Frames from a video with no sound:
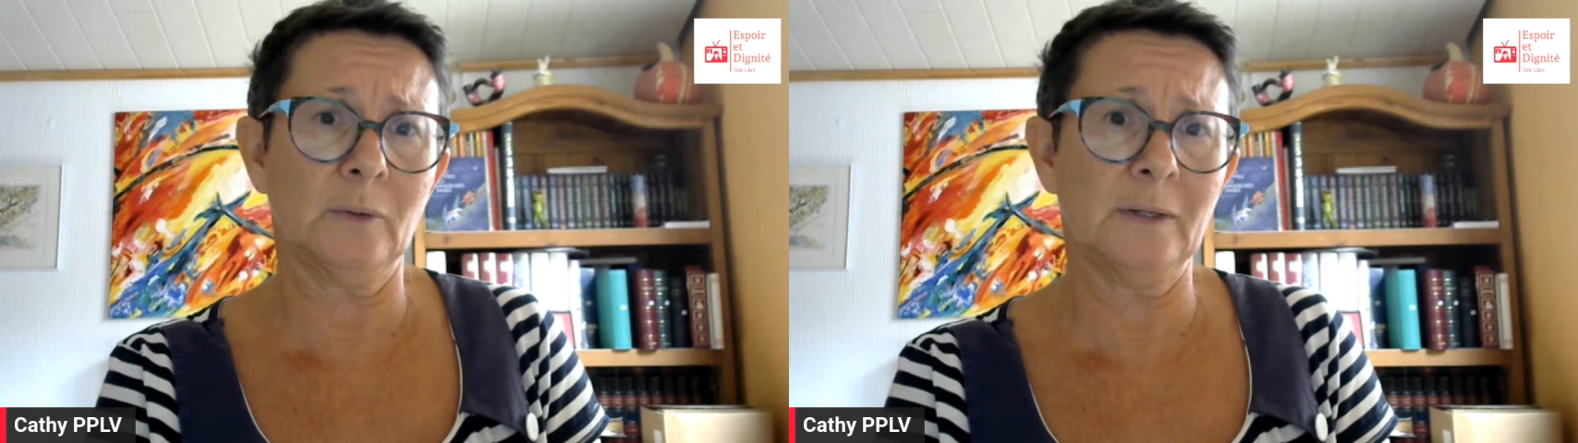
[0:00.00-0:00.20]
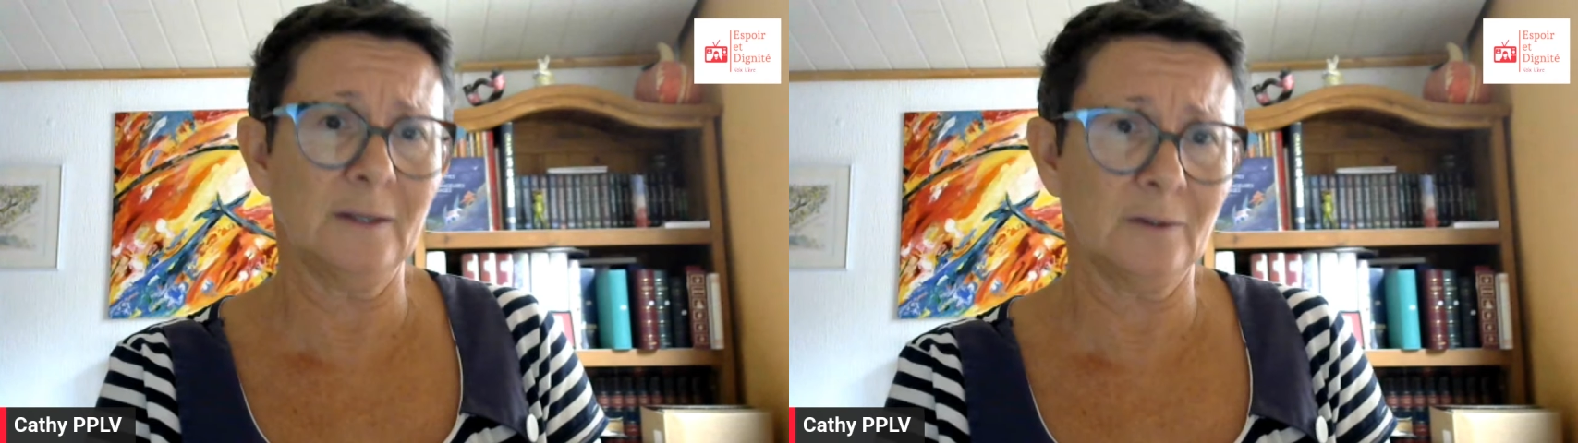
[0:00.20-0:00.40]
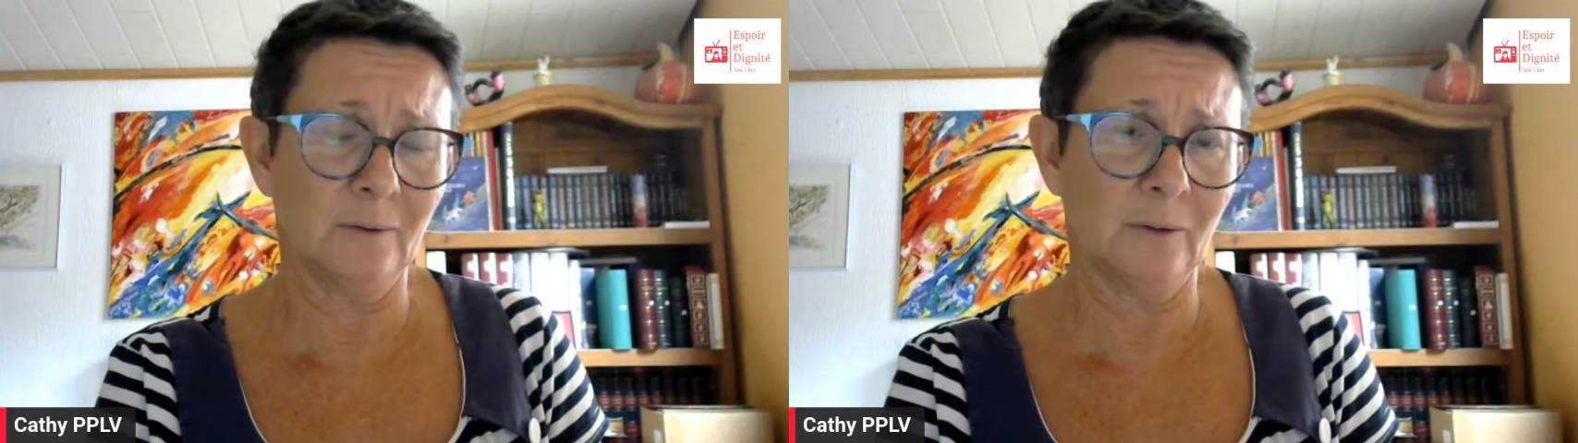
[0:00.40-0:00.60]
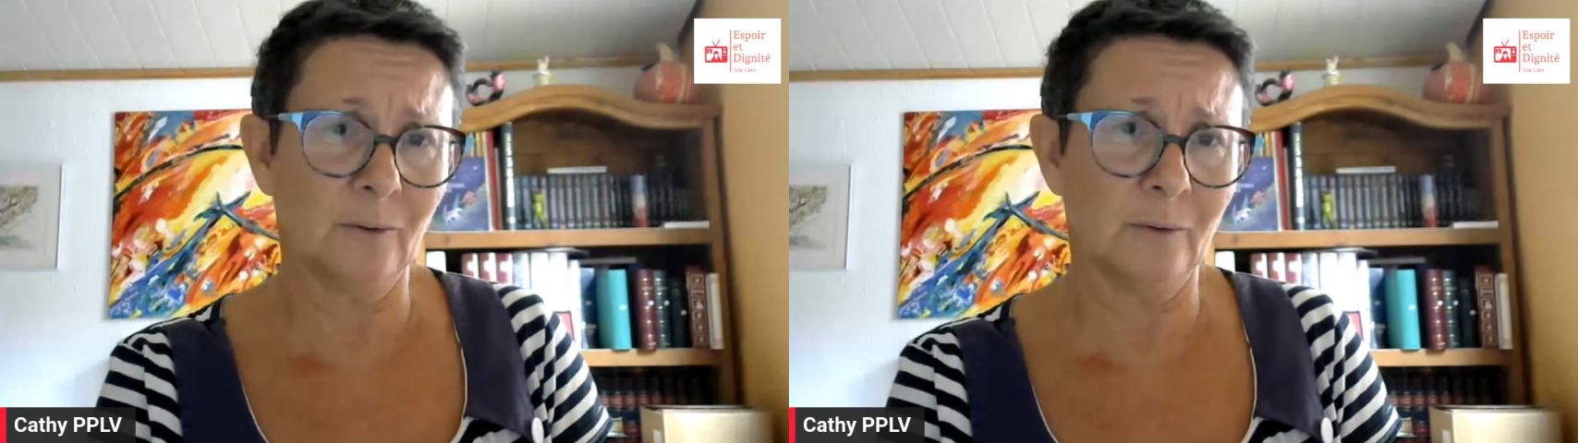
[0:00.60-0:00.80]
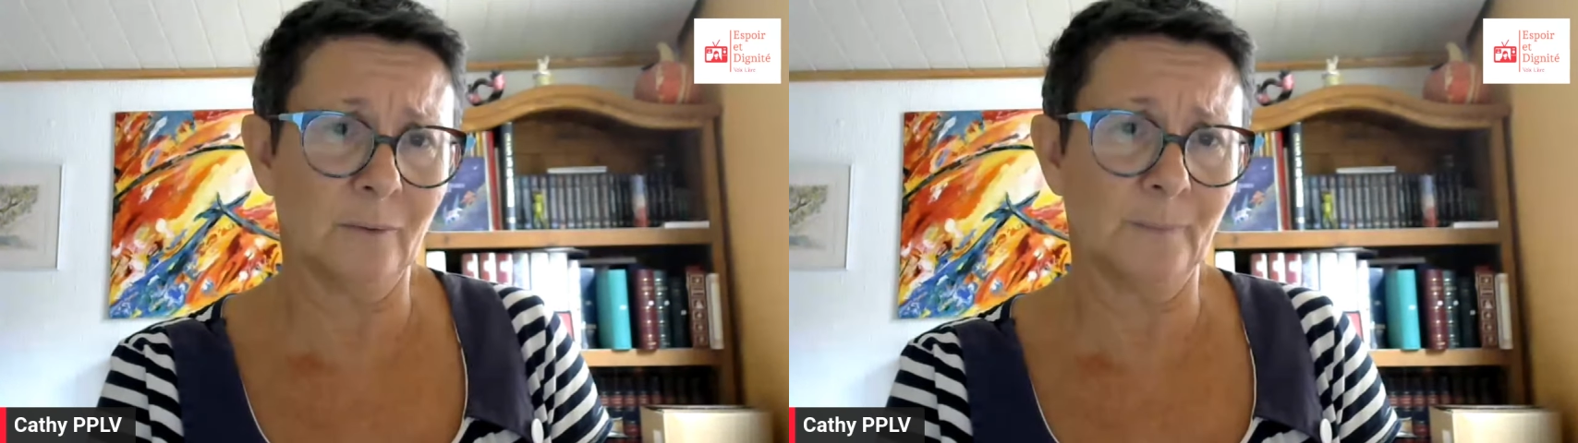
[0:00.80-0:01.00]

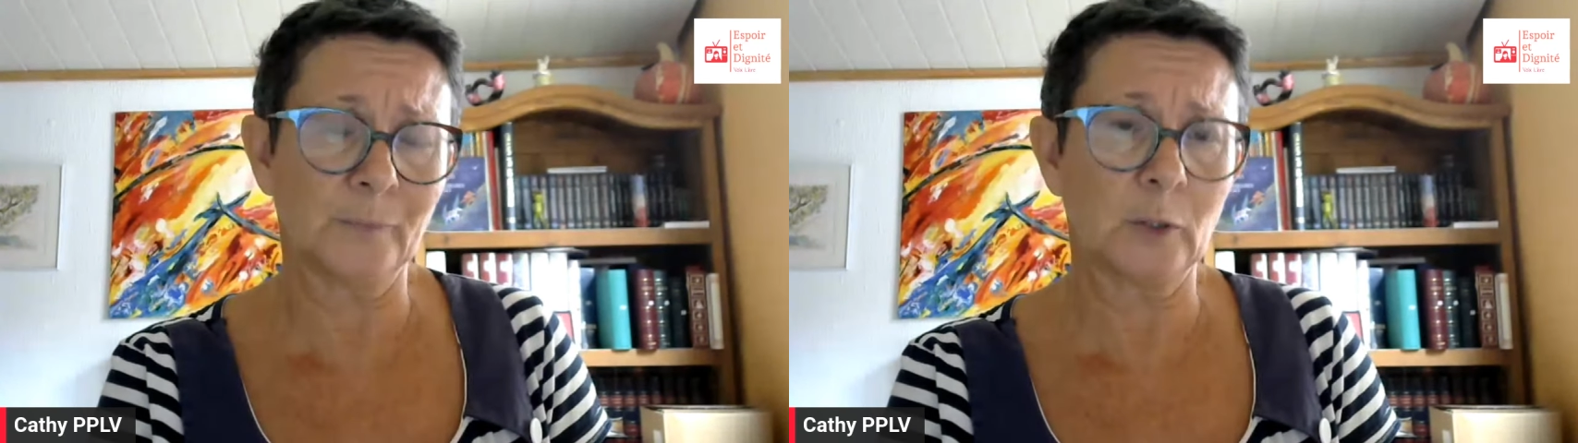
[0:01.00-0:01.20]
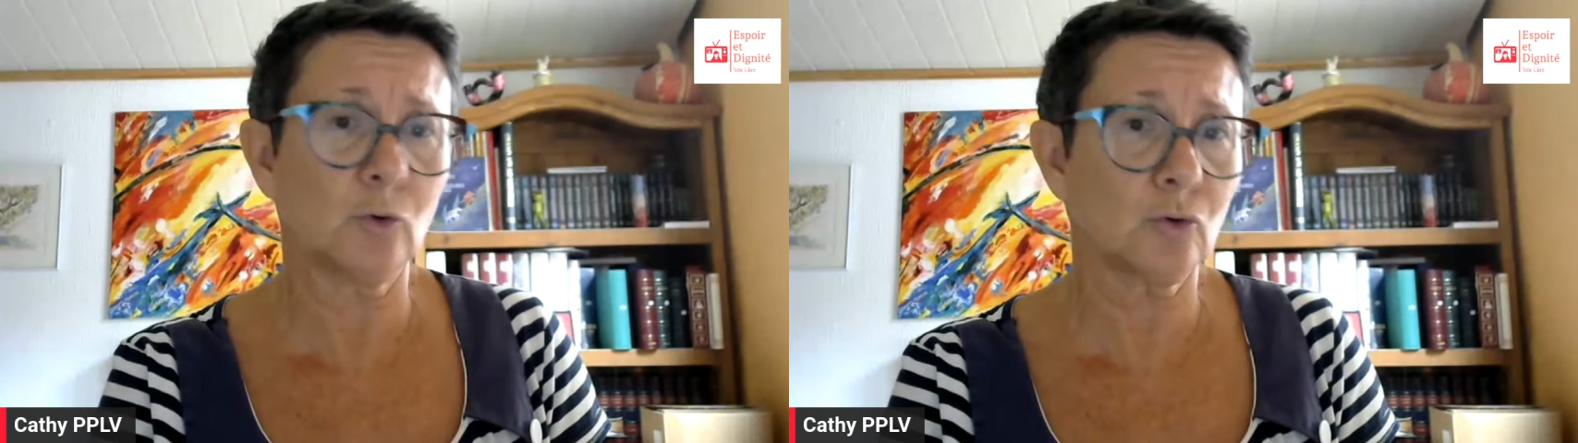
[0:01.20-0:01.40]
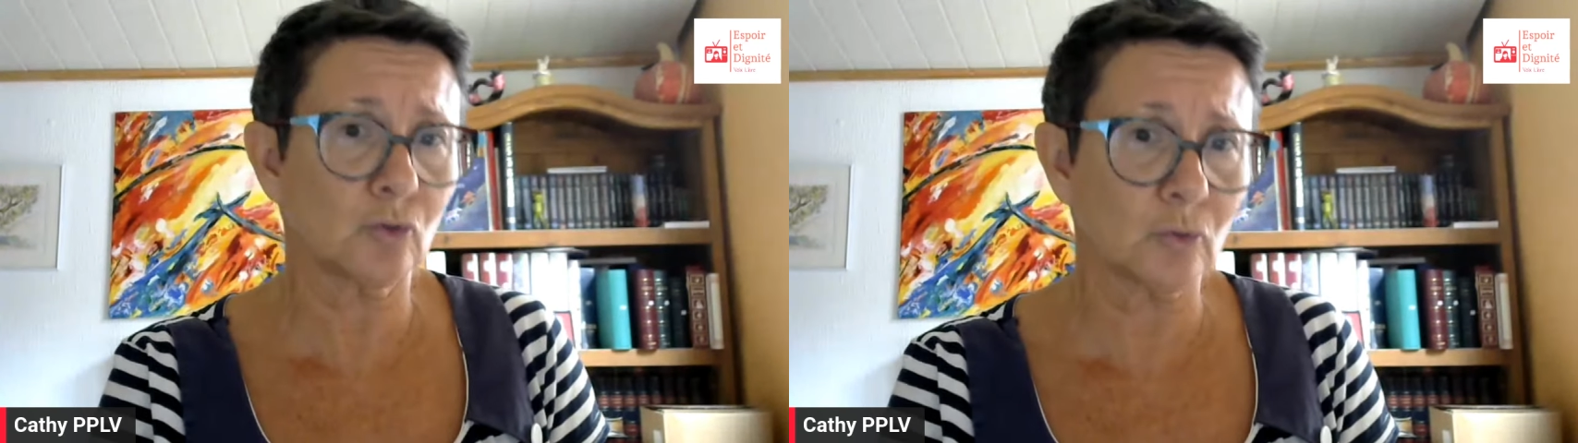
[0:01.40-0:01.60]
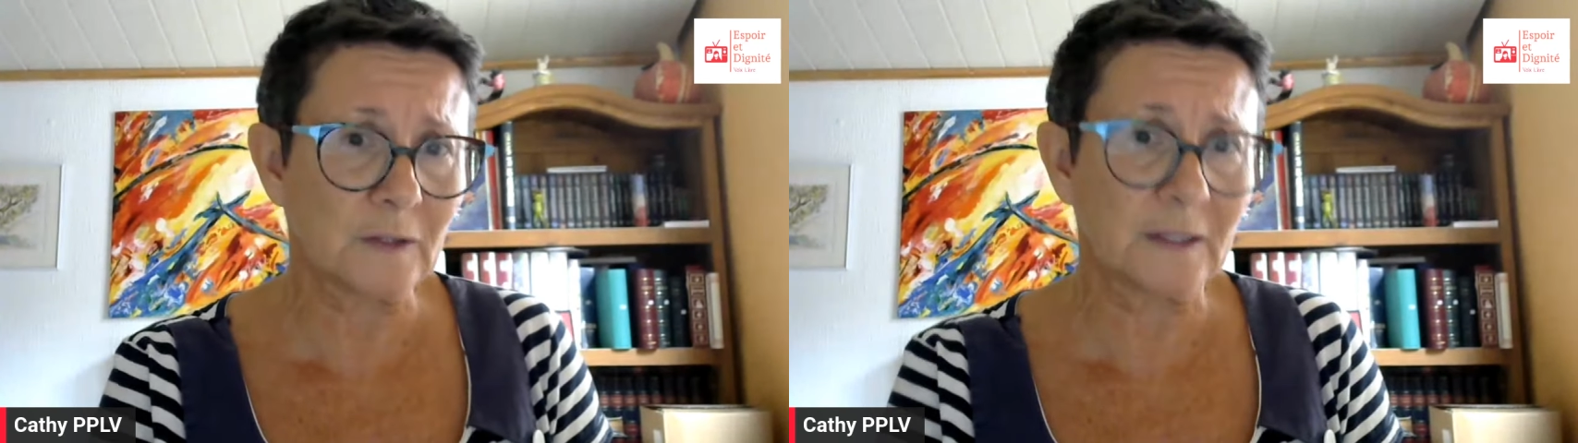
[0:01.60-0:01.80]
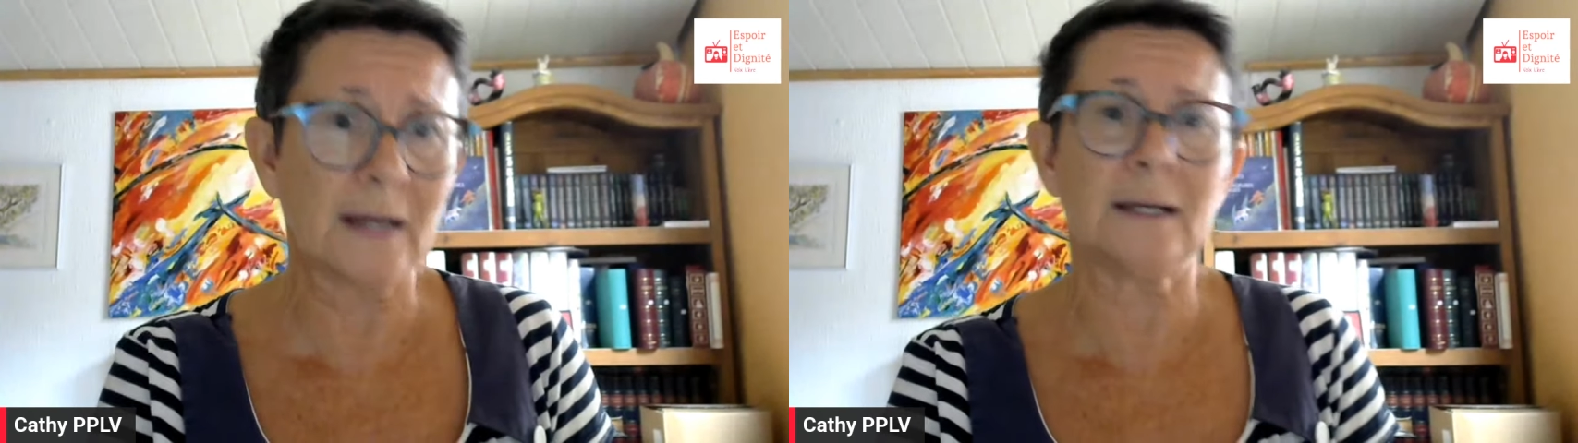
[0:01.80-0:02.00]
le,
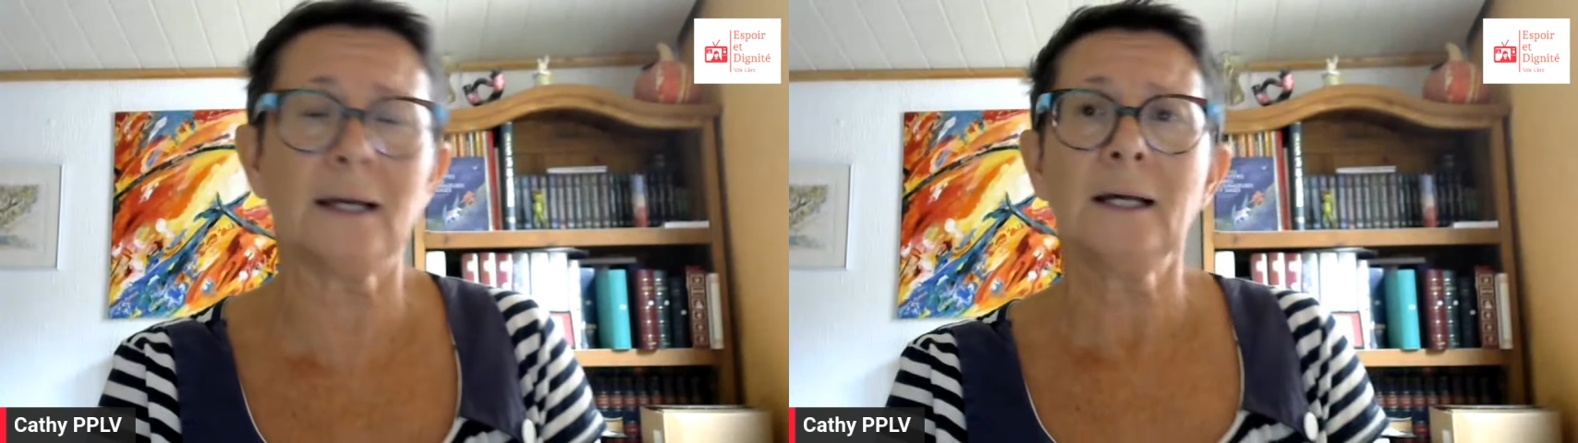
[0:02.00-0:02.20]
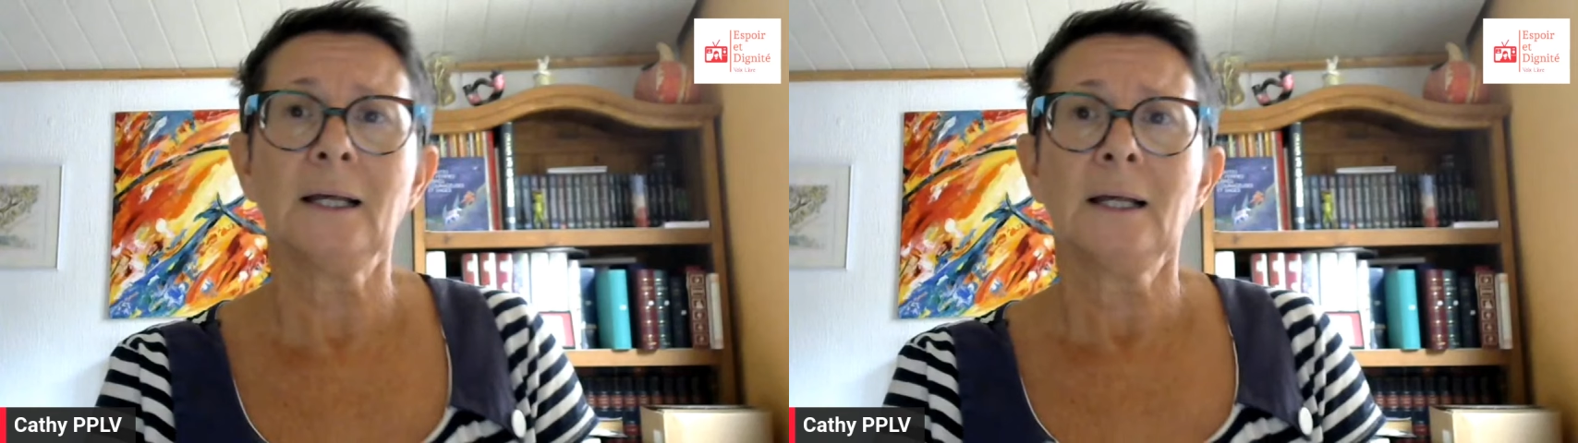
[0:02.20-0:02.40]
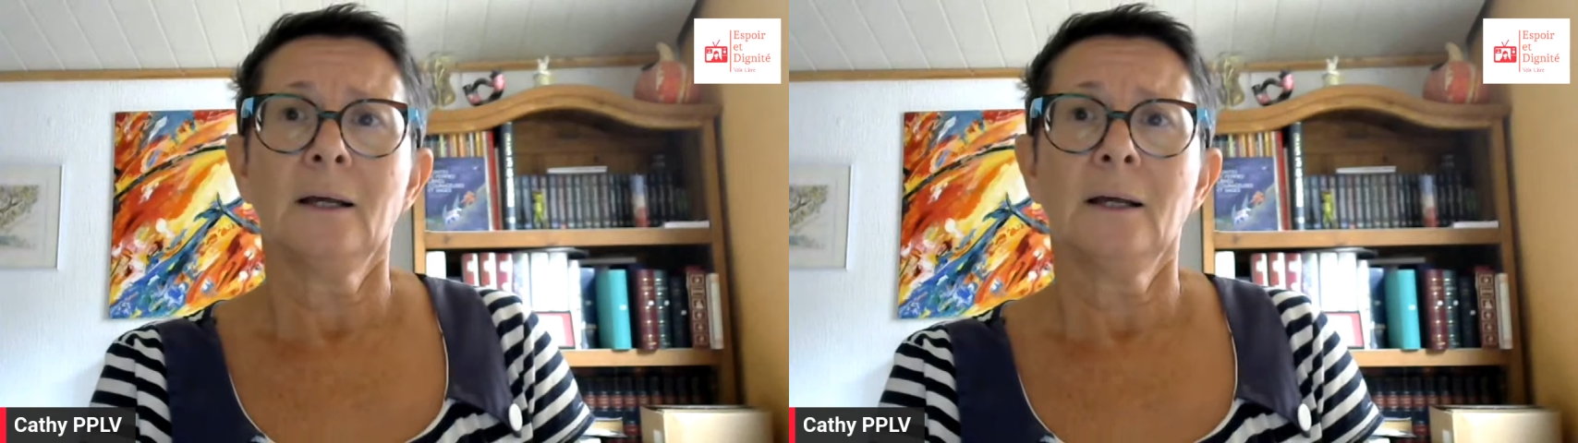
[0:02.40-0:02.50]
social,